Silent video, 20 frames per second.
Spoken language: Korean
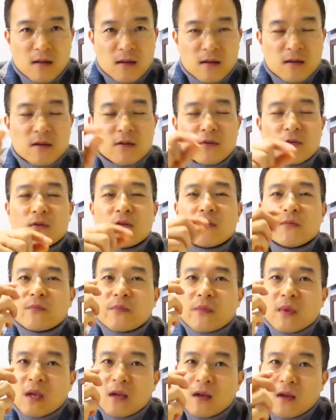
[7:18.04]
그리고
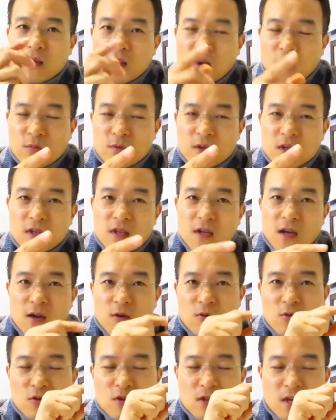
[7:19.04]
겹치지
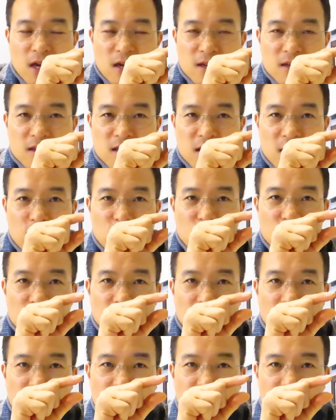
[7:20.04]
않고 장시간
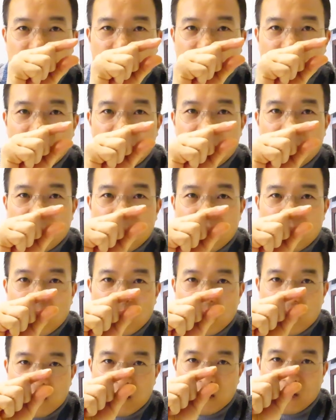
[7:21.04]
보더라도
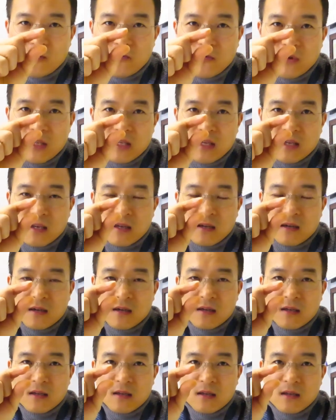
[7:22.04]
그 위치,
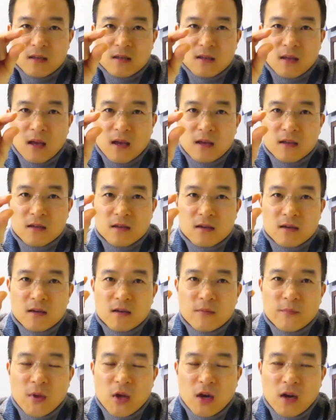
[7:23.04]
글씨
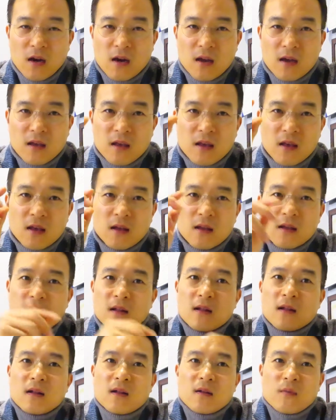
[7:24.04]
사이즈를 편안하게,
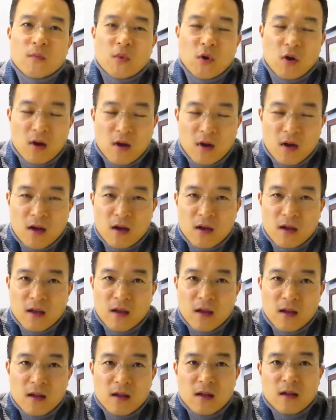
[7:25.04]

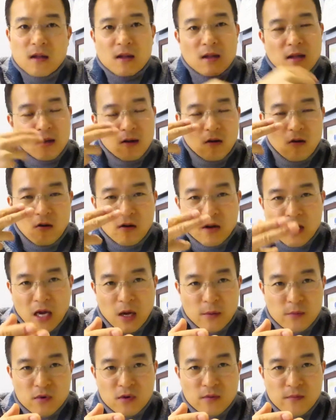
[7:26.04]
명확하게
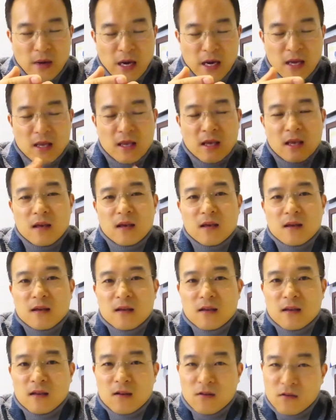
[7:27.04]
거리감을 맞게
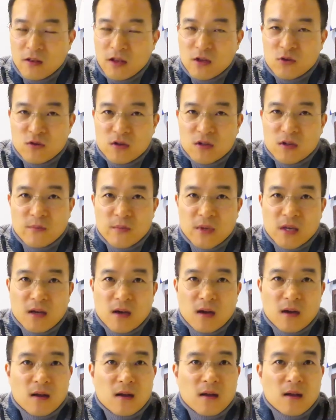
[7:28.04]
읽어낼 수
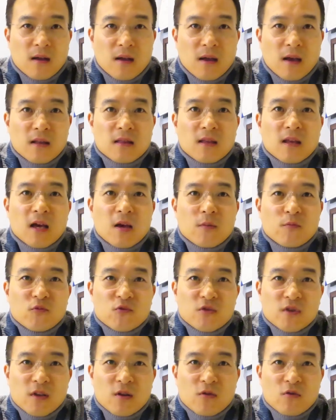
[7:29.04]
있습니까?에 대한
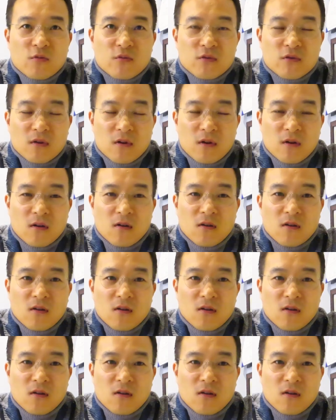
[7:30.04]
문제로부터